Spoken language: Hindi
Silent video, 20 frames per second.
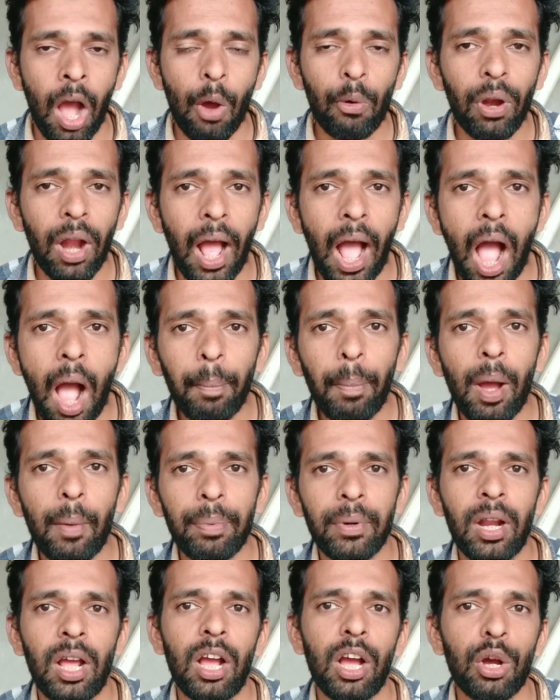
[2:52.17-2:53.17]
और आप
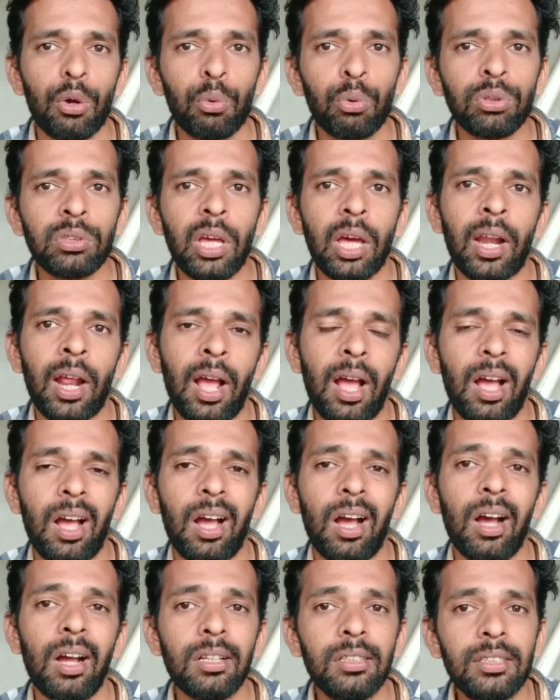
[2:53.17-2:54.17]
अपना गुजारा
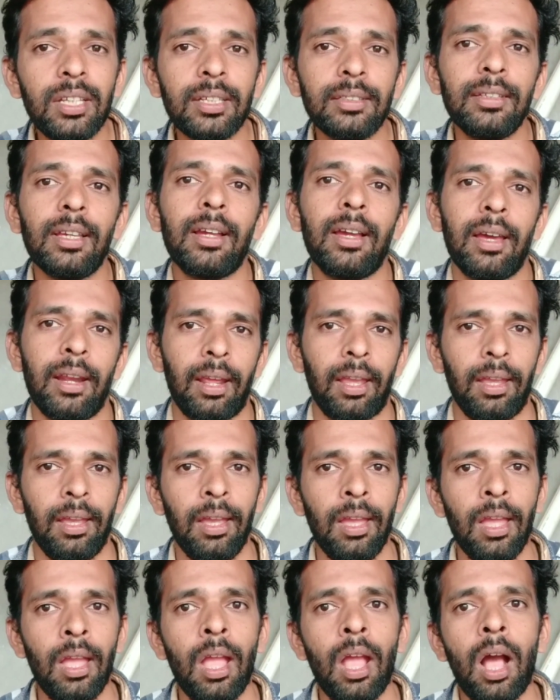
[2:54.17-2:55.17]
अच्छे से करें
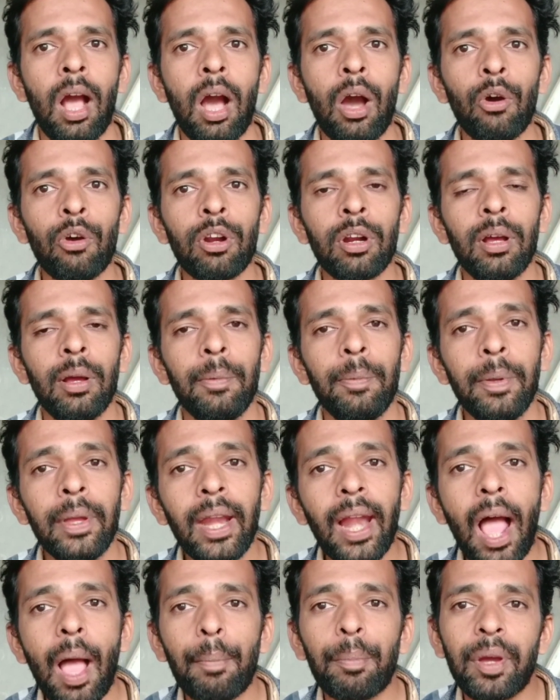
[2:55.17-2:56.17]
और
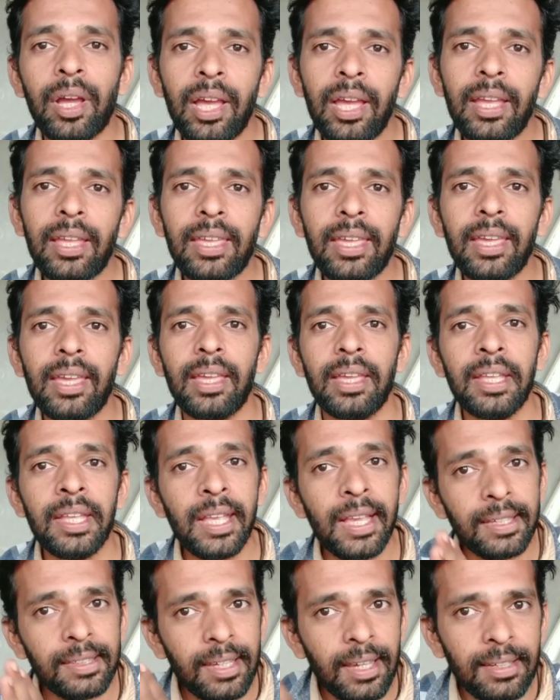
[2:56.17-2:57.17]
फिर आप कहें कि
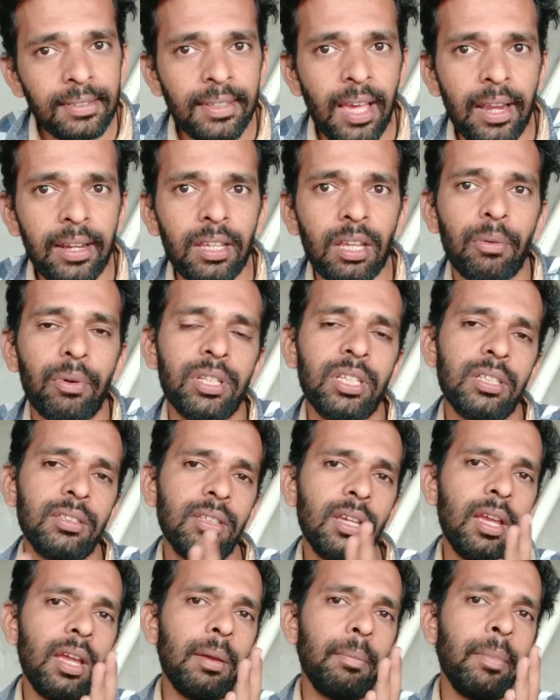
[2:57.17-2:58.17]
इस इंसान की वजह
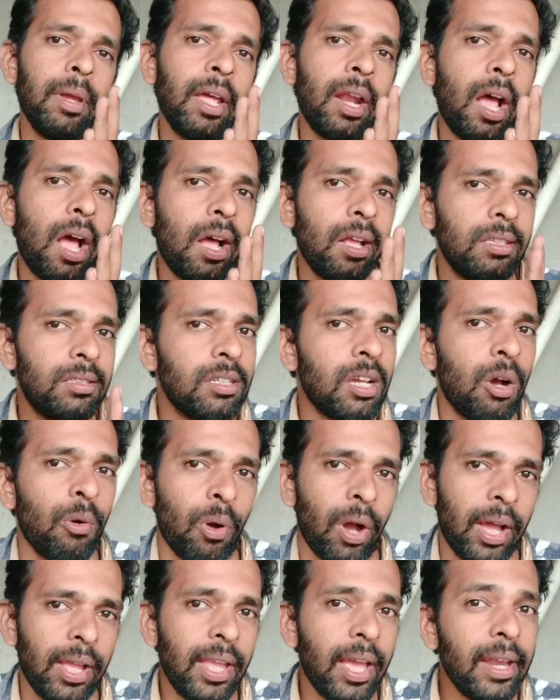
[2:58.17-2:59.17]
से मेरा अच्छा
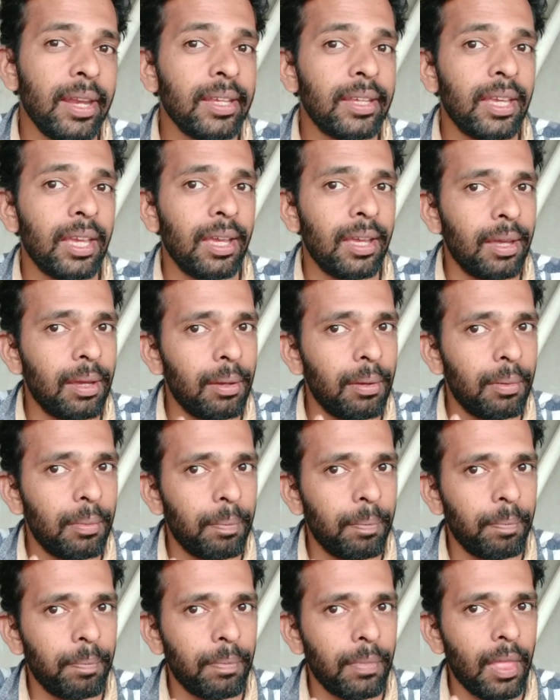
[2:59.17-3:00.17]
हुआ यानी कि
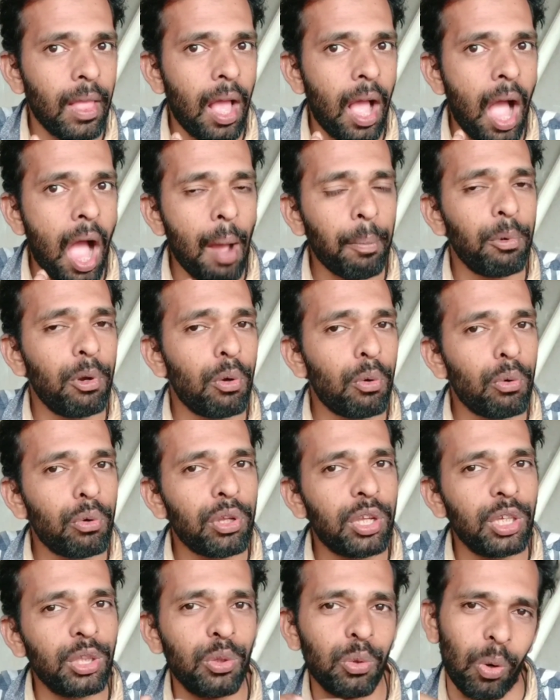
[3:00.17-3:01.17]
आप लोगों
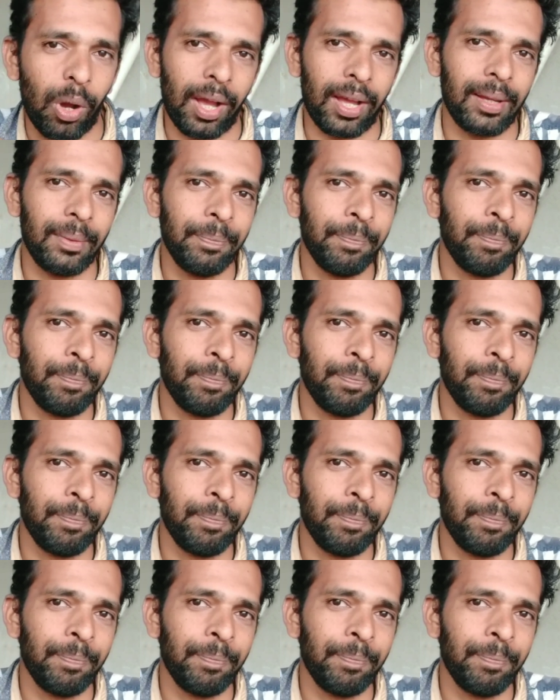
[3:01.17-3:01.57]
की दुआ